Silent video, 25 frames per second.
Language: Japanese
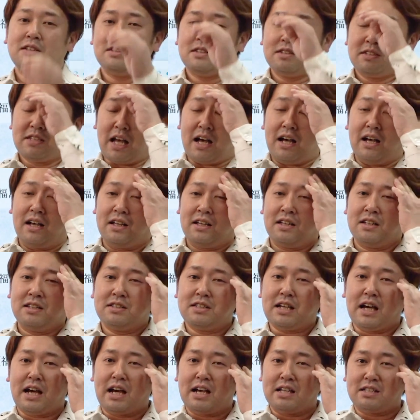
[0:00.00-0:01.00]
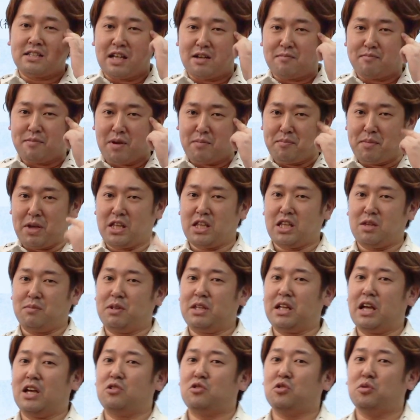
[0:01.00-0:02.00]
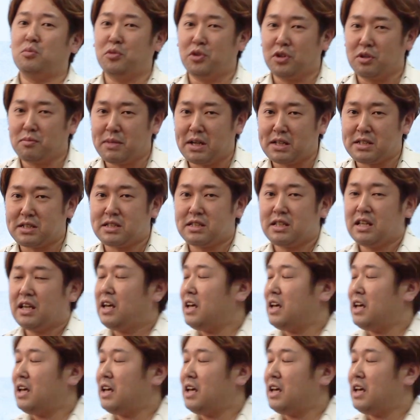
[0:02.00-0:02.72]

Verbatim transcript: さあ、じゃあさんばんめいってみたいと思います。